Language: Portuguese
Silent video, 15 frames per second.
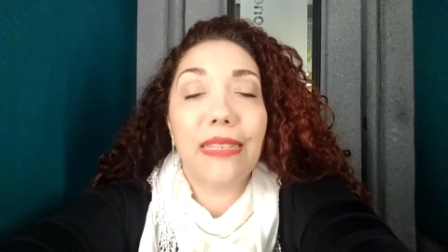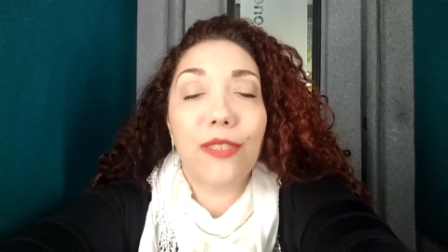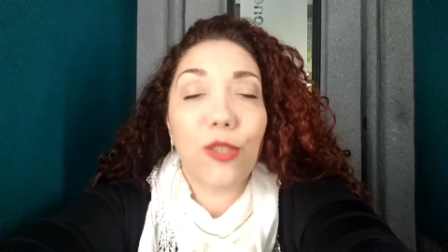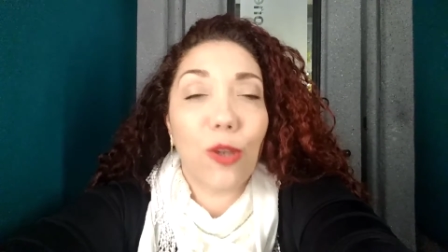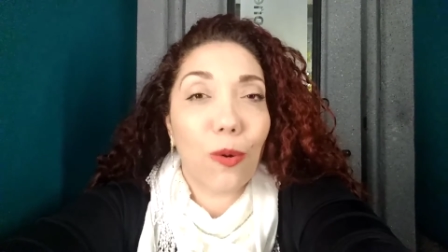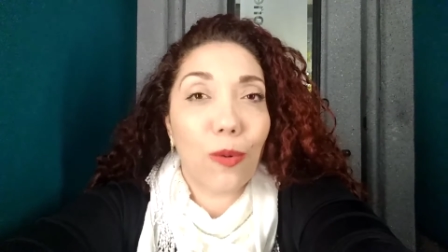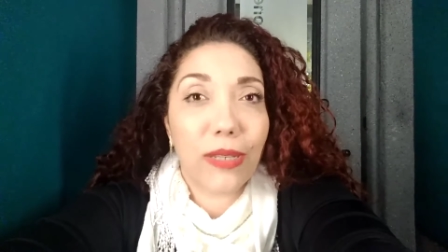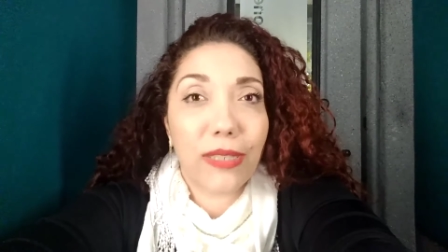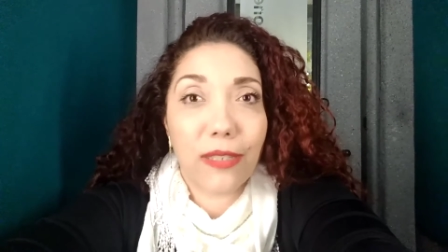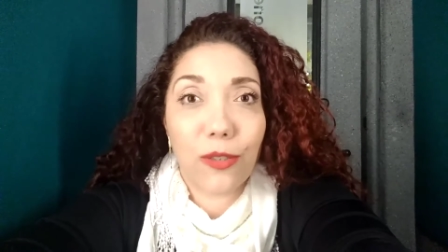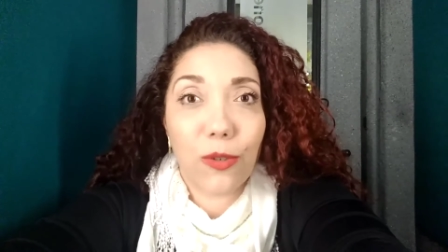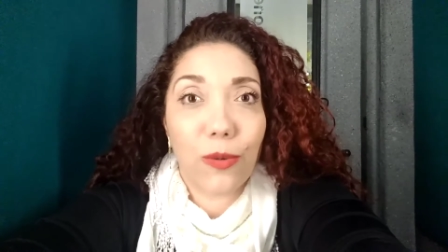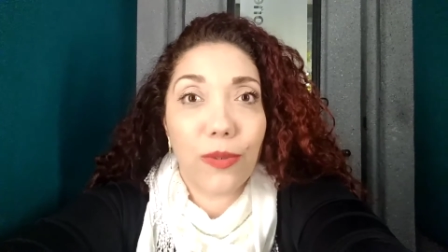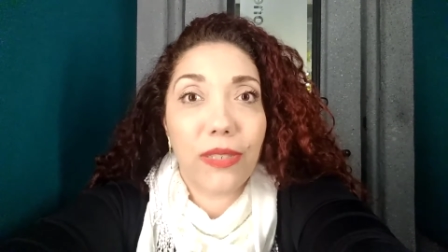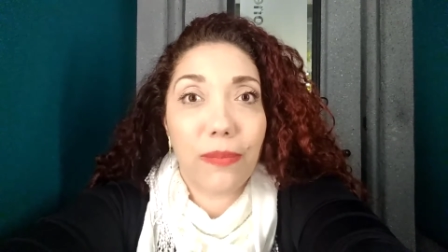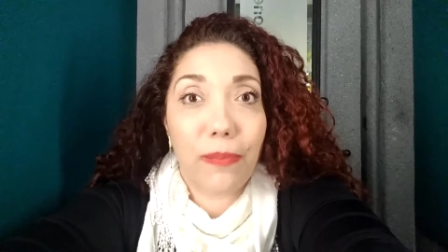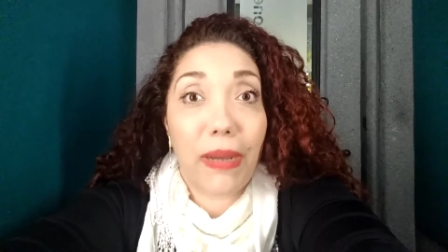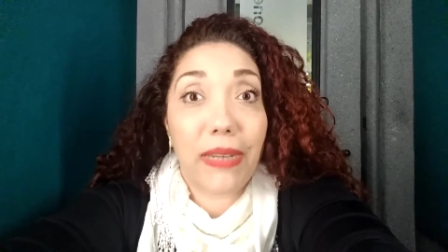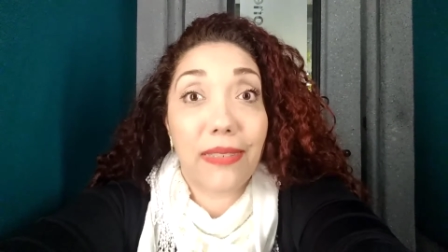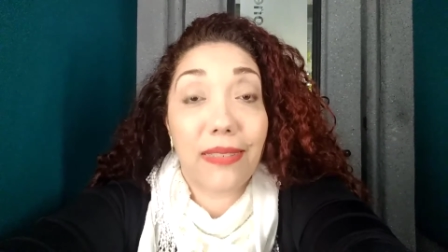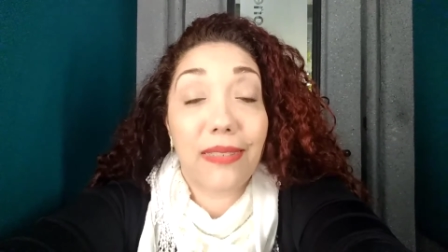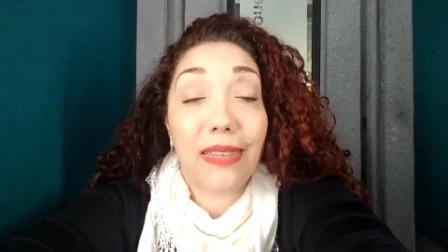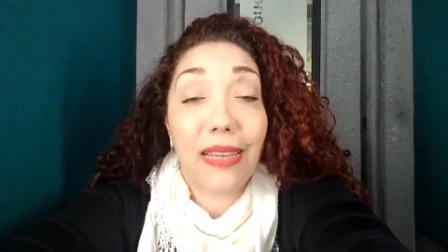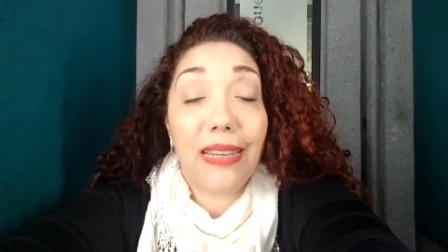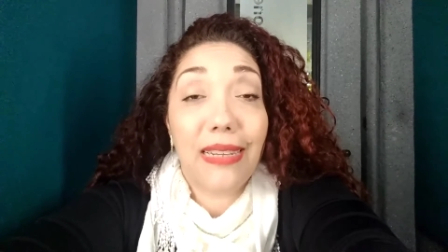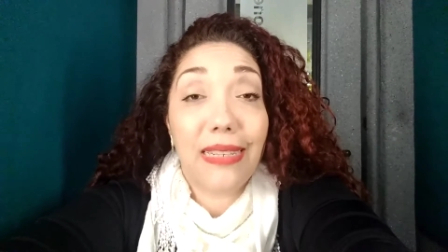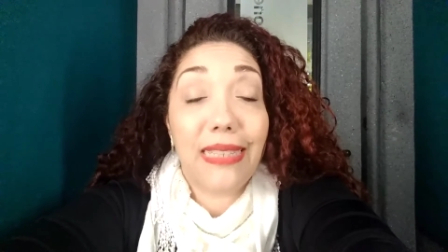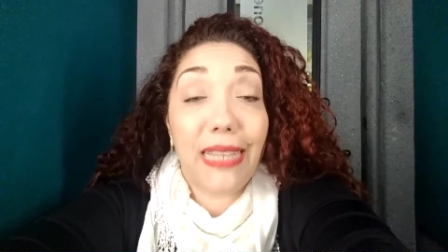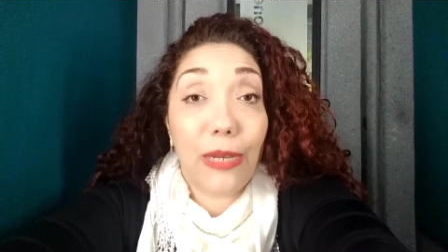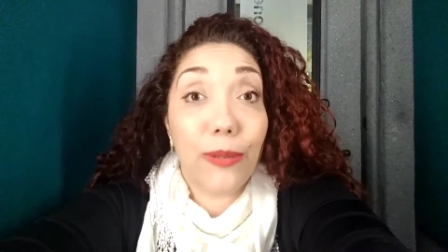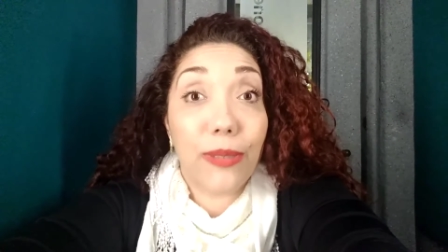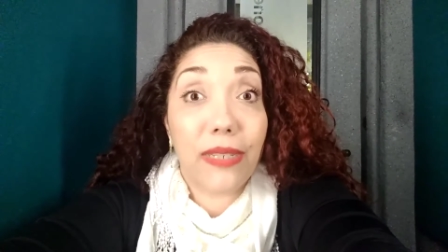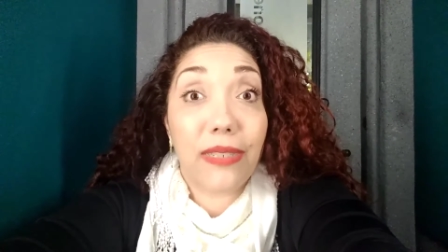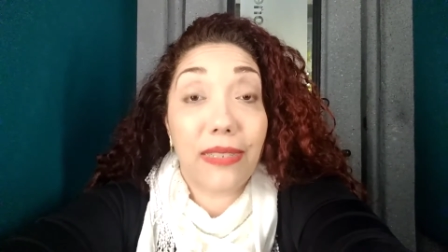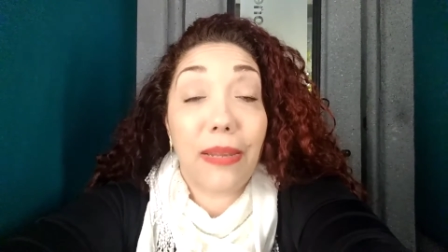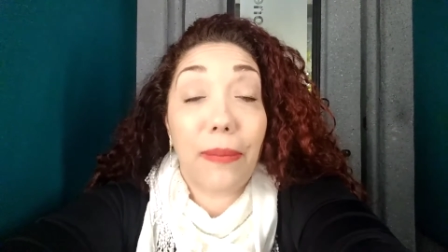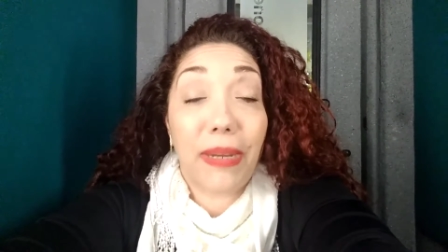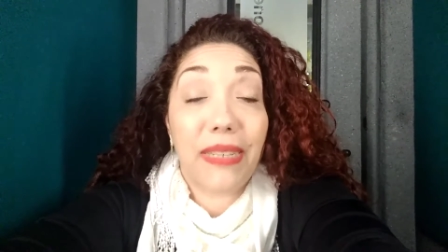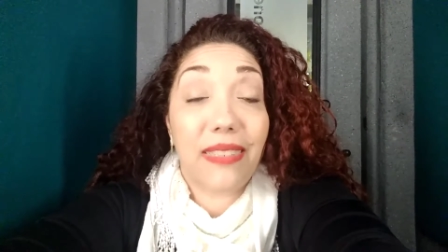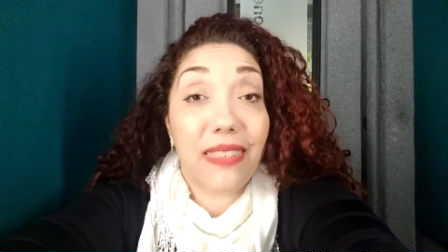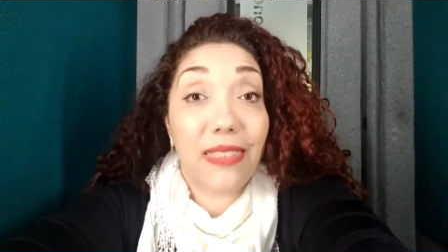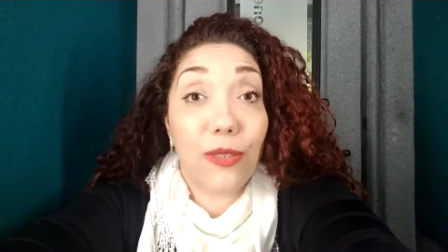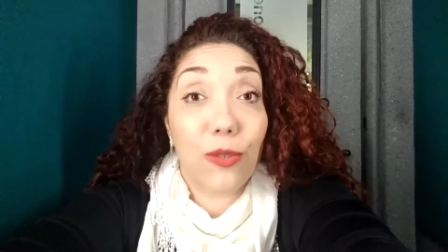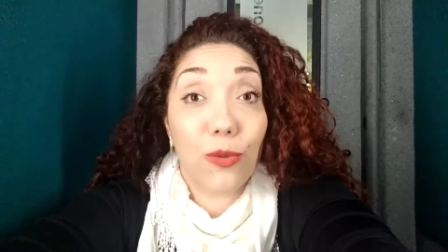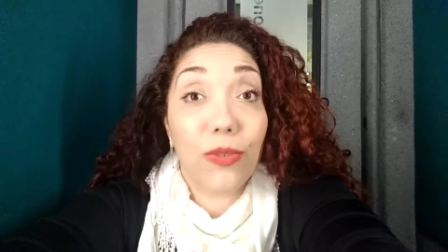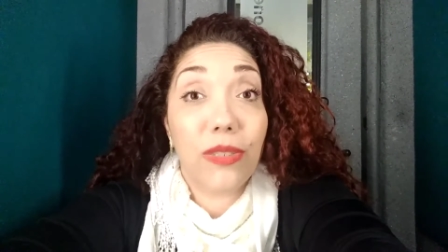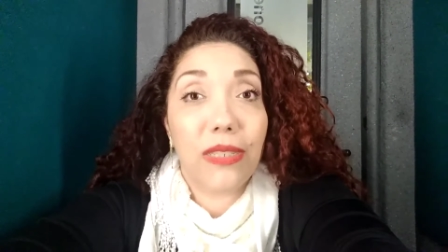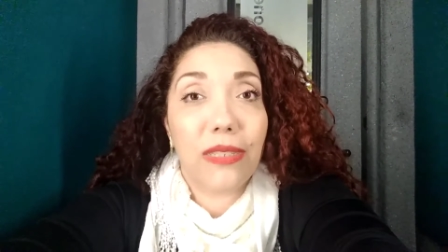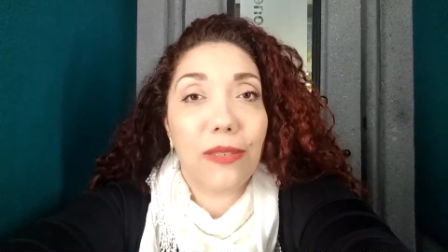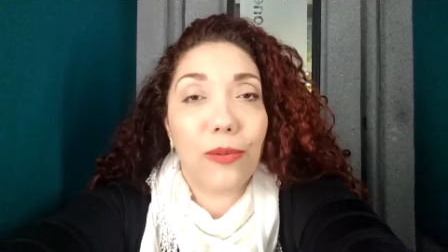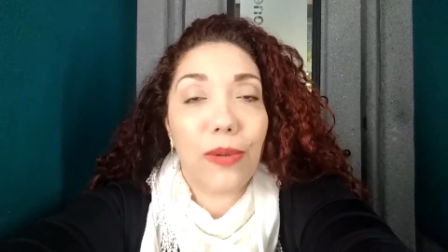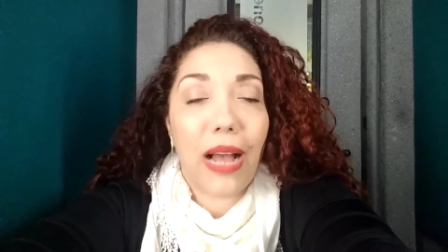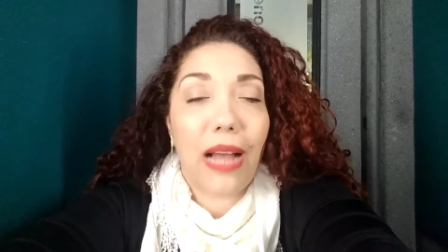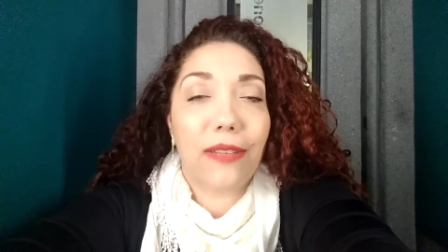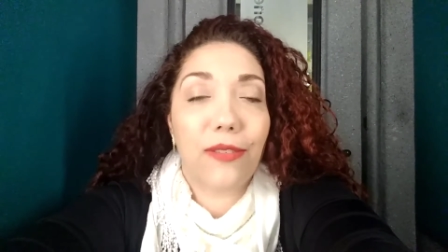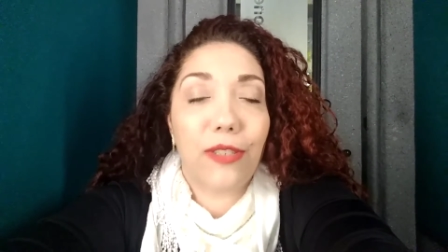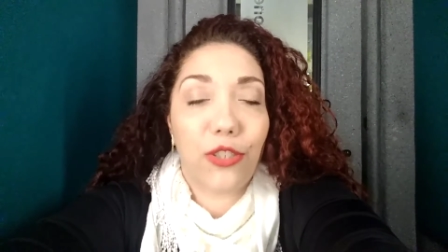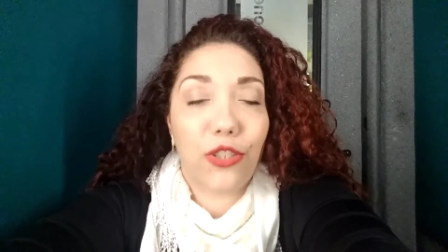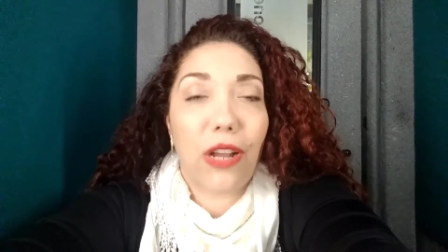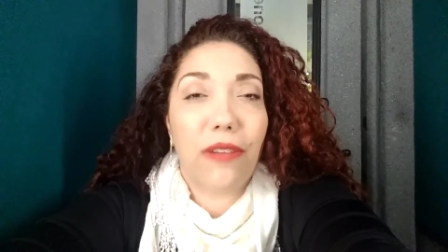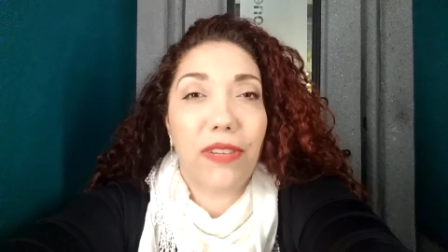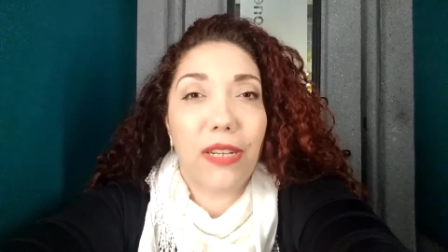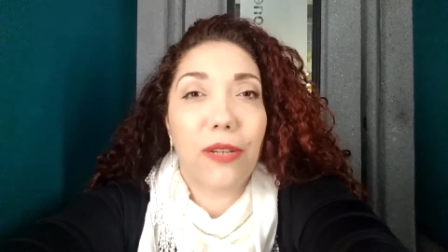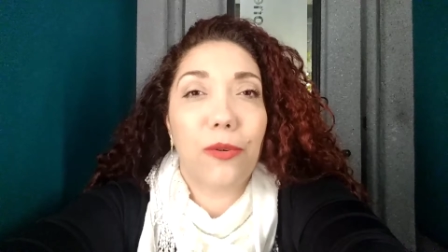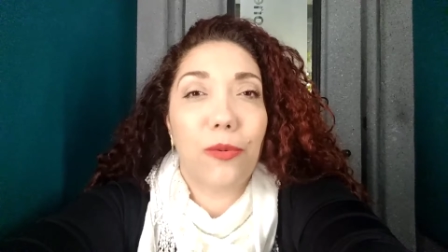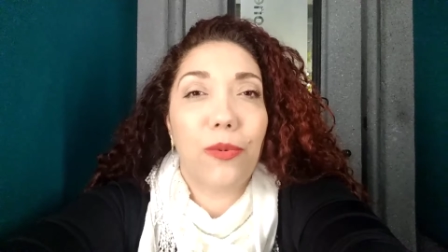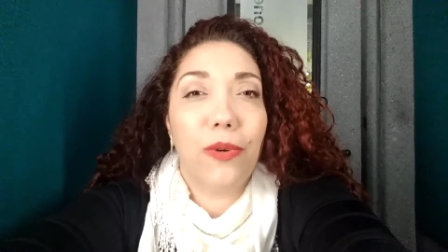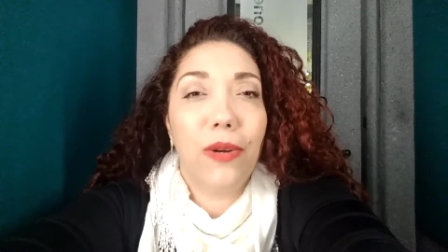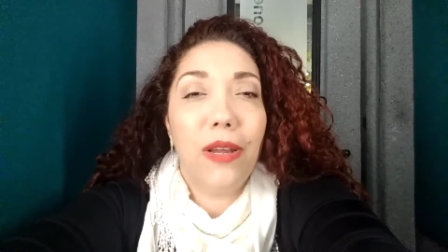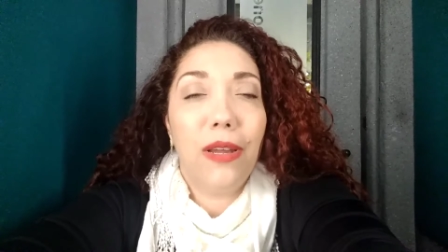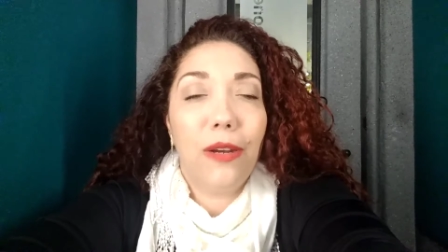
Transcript: só com essas cores mais neutras, né, mais sisudas, no caso, deixava ela com